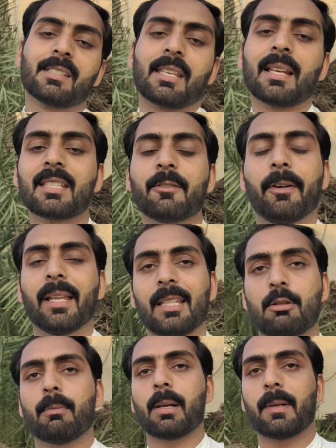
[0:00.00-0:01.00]
चलें जी
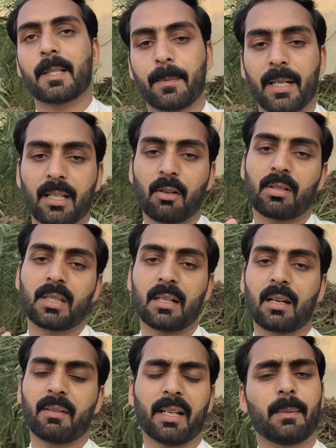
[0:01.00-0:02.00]
फाइनली जुम्मन मास पढ़ के और
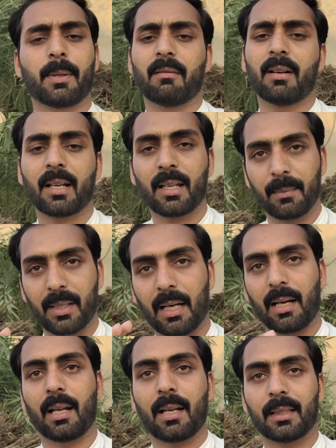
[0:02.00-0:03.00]
सिलेंडर वगैरह भरवा के हम
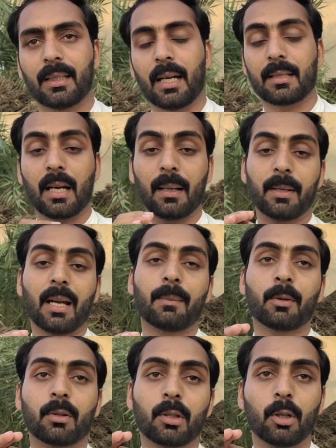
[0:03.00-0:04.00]
घर आ गए थे अच्छा अभी
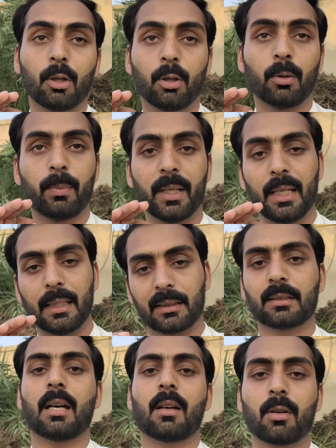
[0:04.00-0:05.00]
आप लोगों को भाई
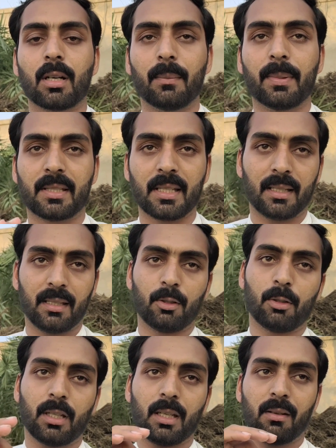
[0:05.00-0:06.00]
इंतज़ार होगा बेचैनी
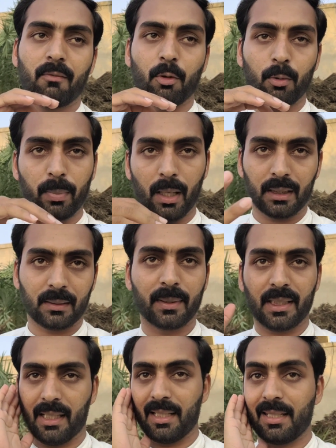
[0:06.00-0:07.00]
होगी वो बात
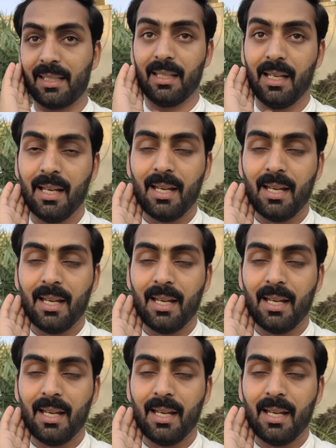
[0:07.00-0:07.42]
बताने की